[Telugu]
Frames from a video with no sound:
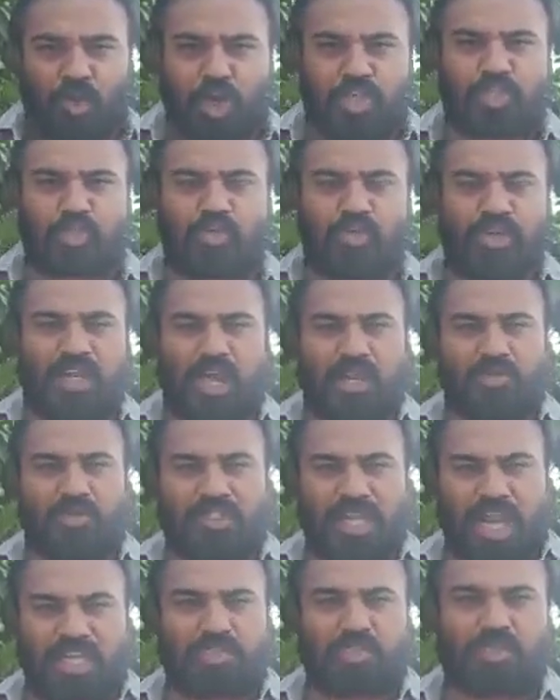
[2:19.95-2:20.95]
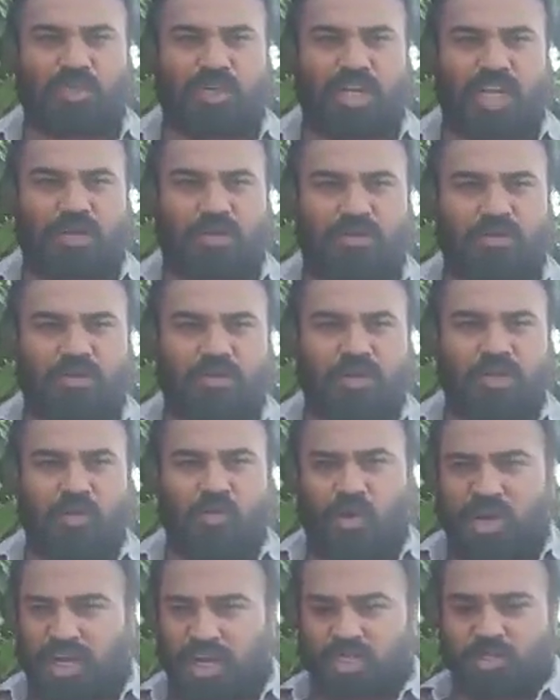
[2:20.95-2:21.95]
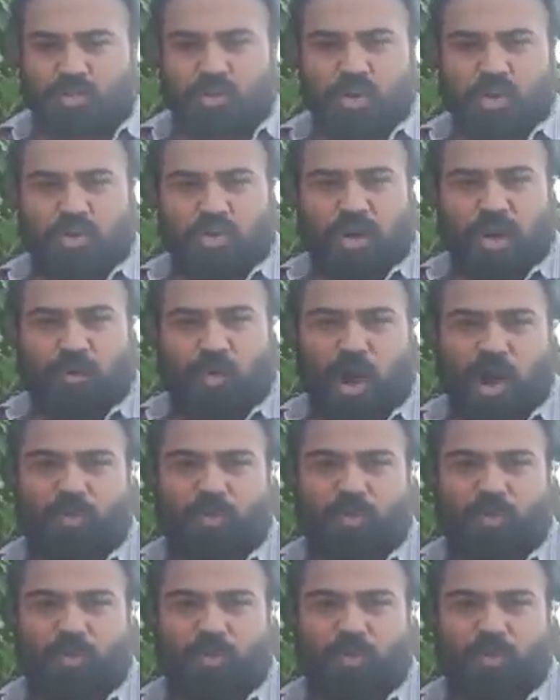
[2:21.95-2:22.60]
దోచుకున్నారు దాచుకున్నారు ఒక్క స్కూల్ కూడా